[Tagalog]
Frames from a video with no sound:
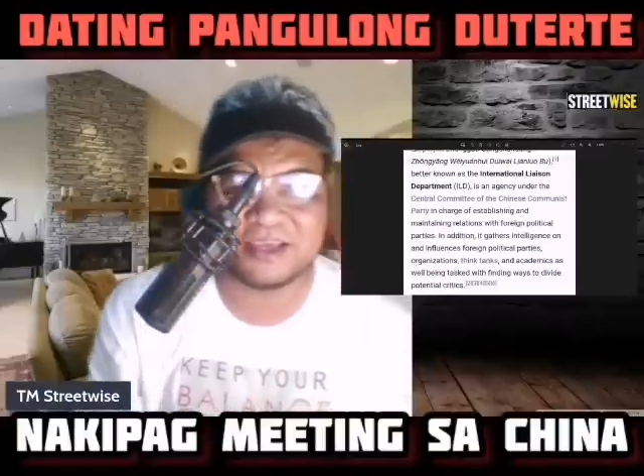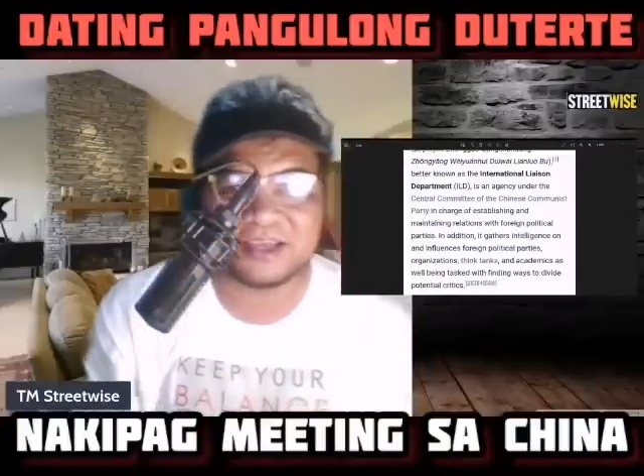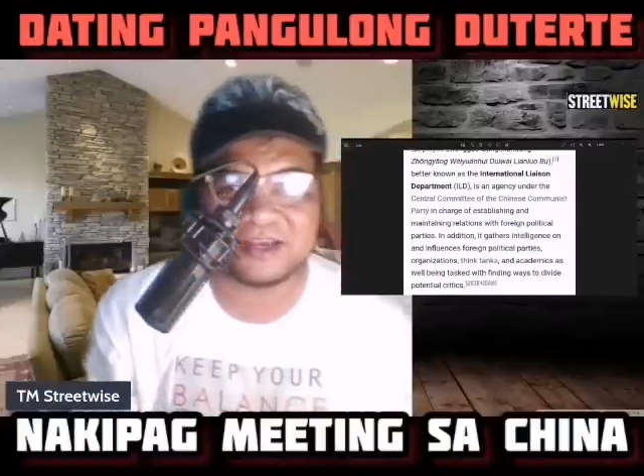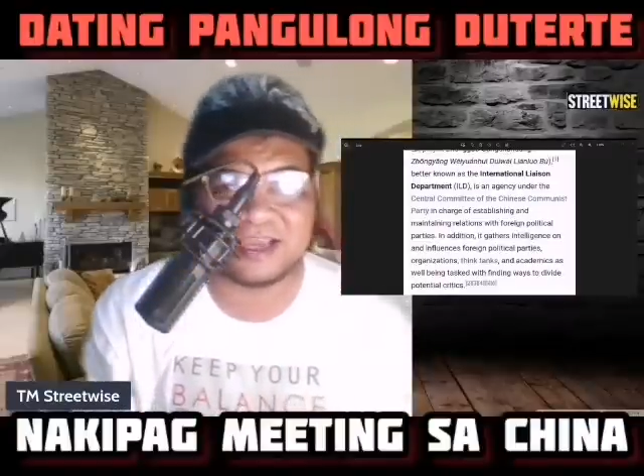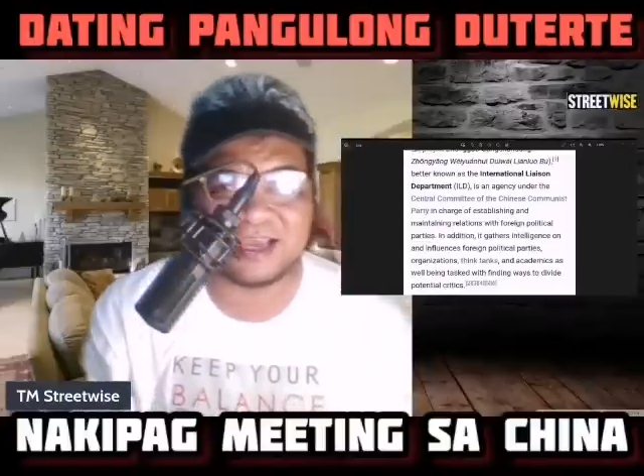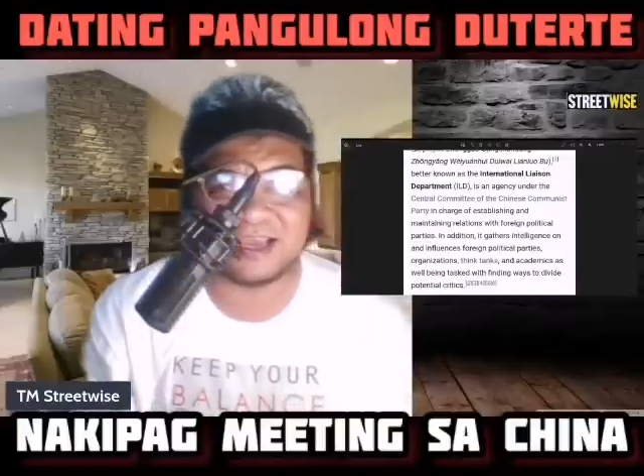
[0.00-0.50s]

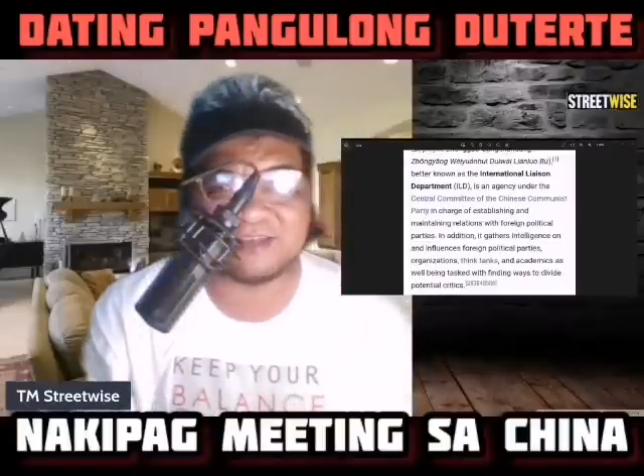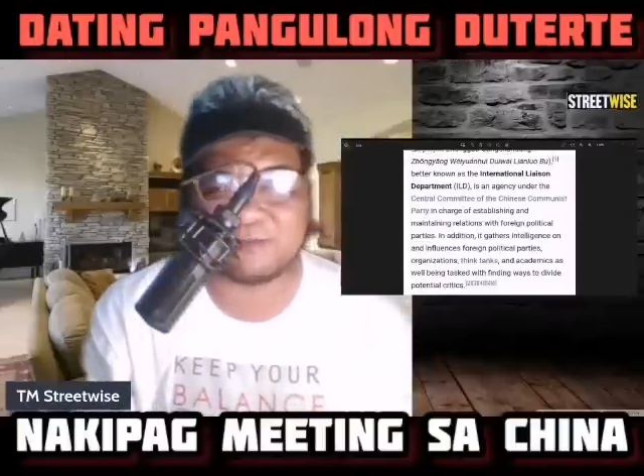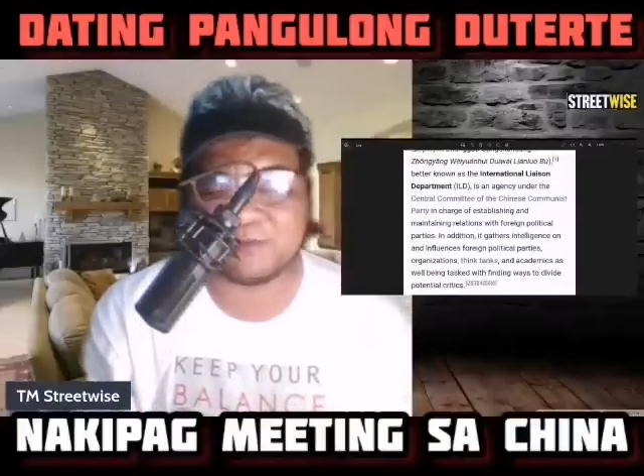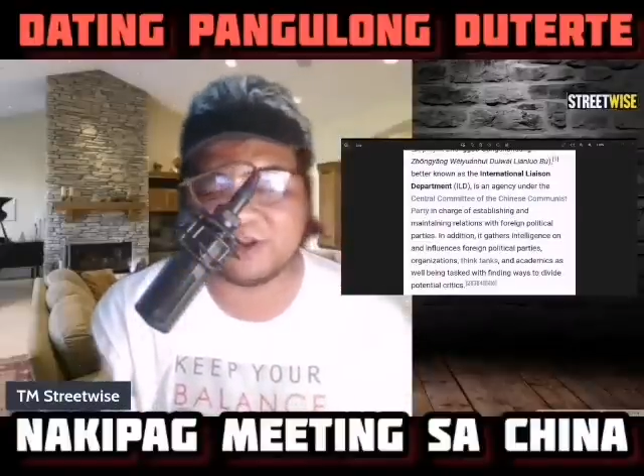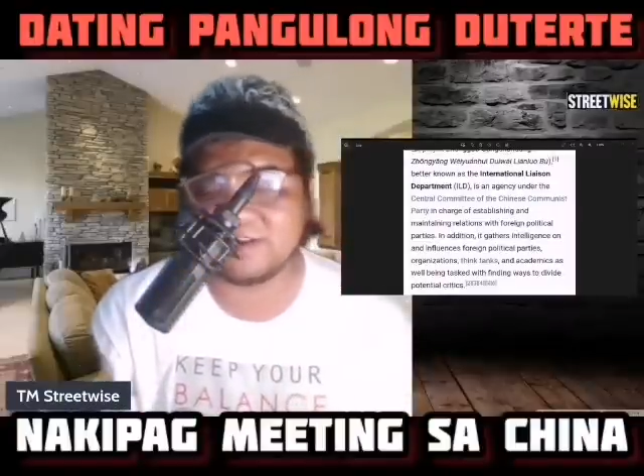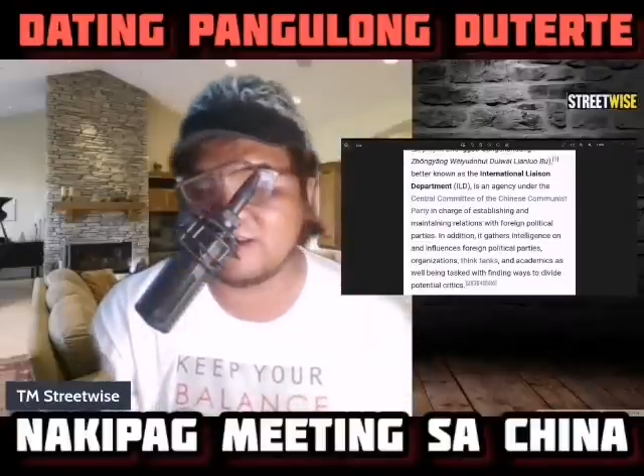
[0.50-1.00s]
na si
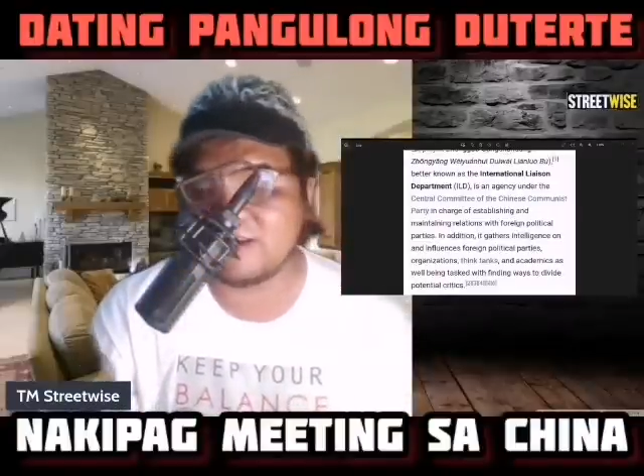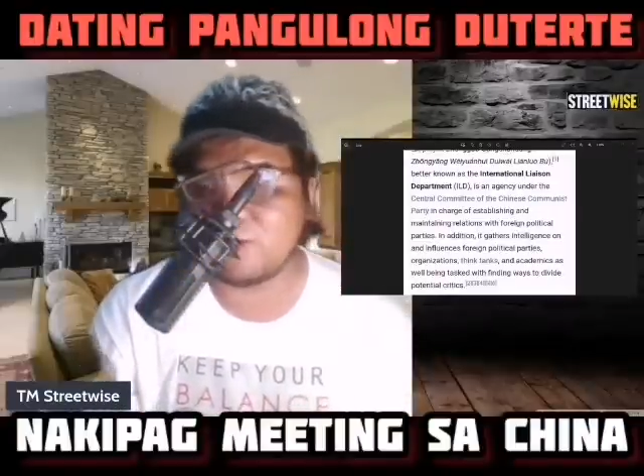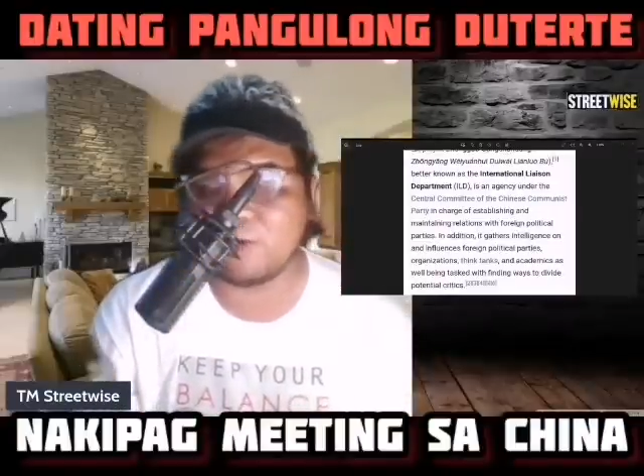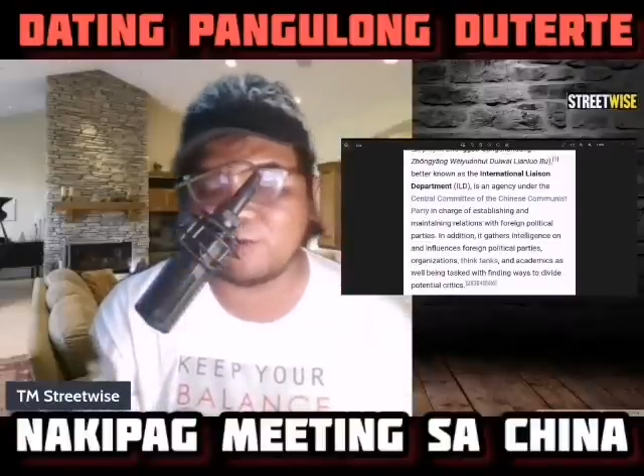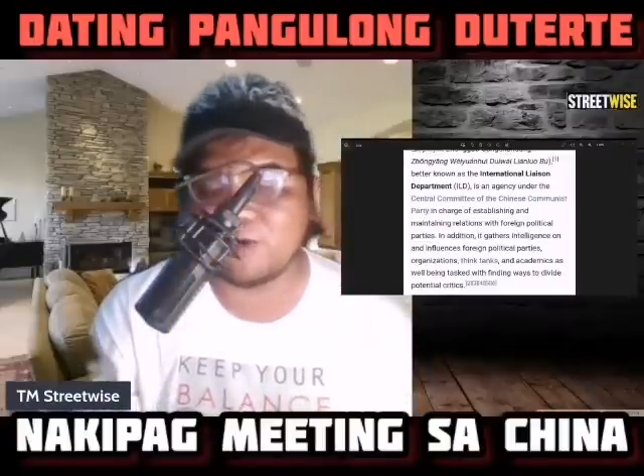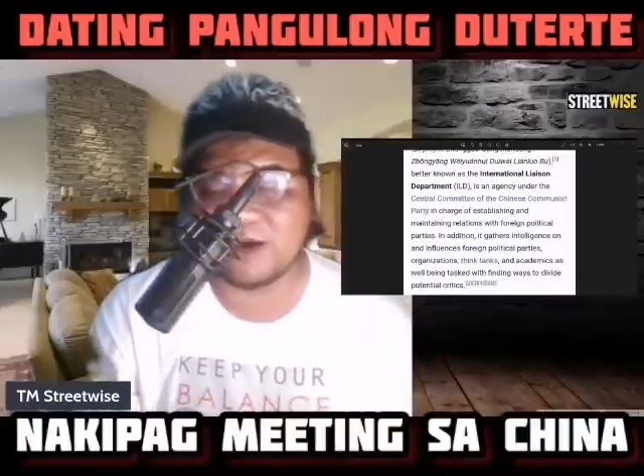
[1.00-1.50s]
President
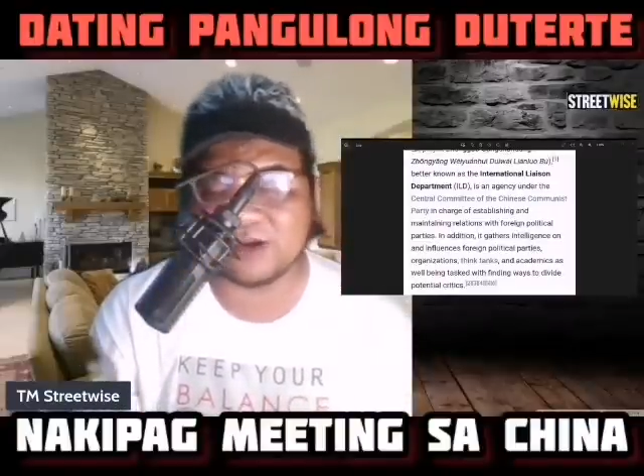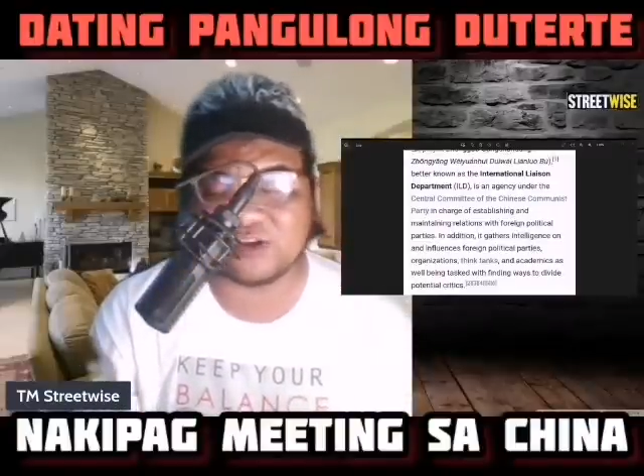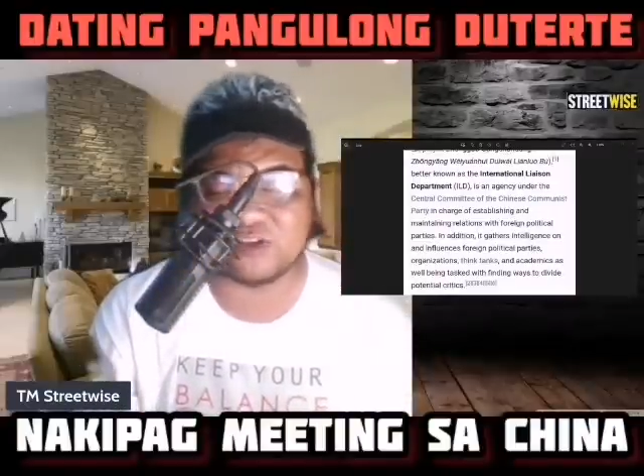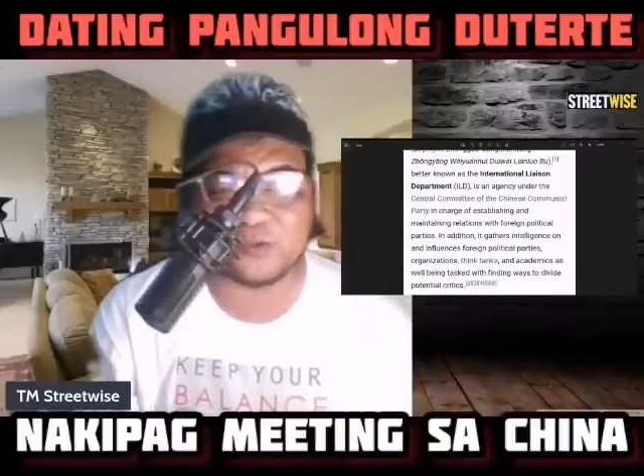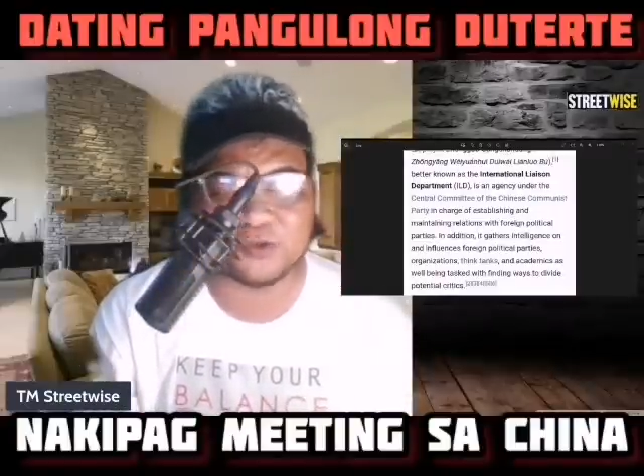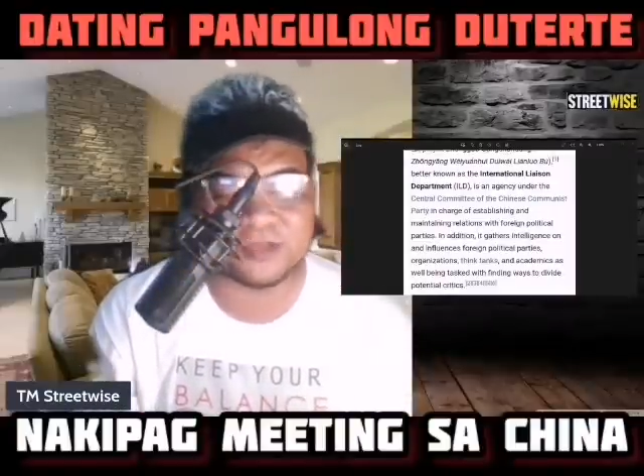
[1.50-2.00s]
Bongbong Marcos
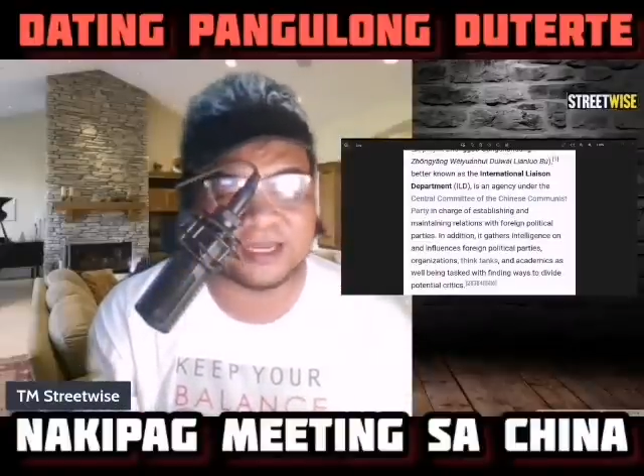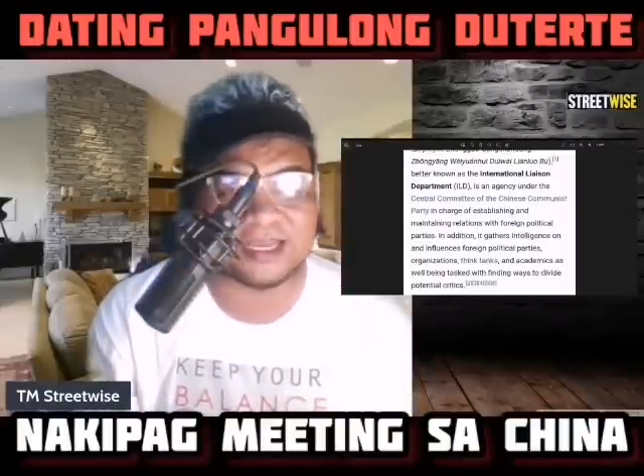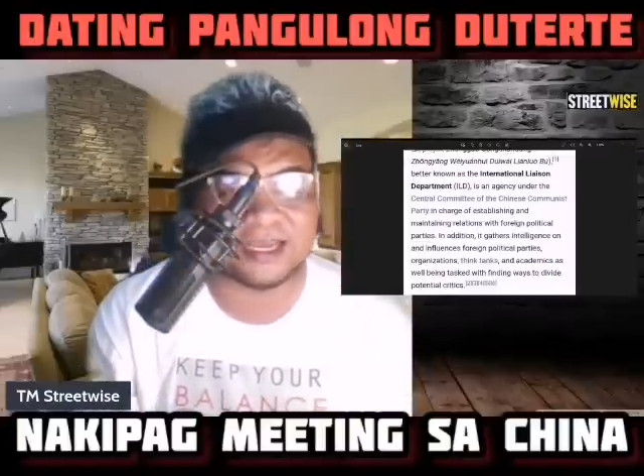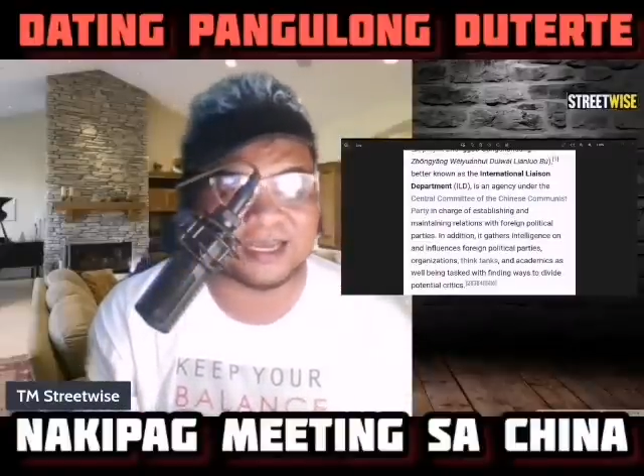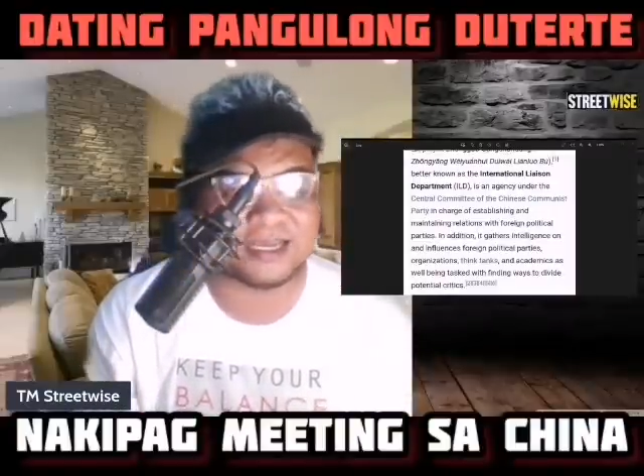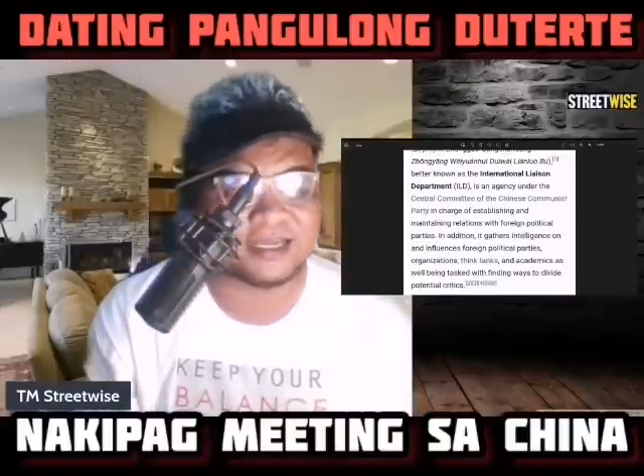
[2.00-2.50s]
po
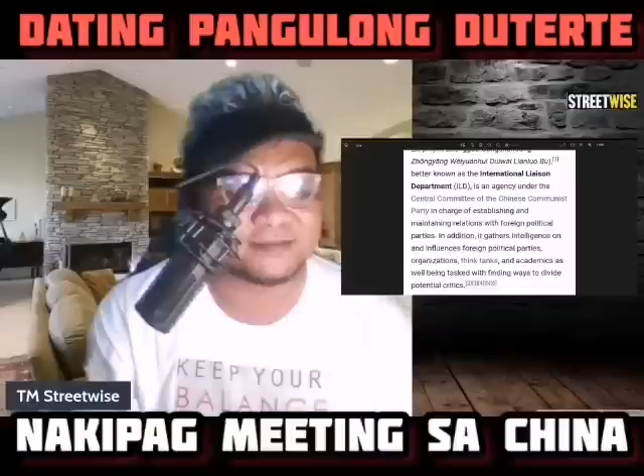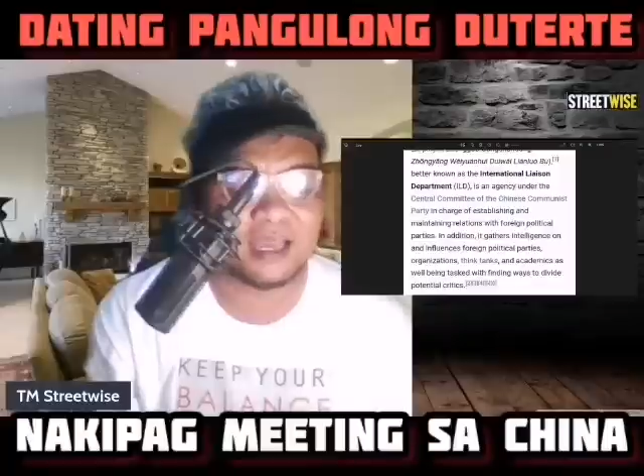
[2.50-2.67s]
talaga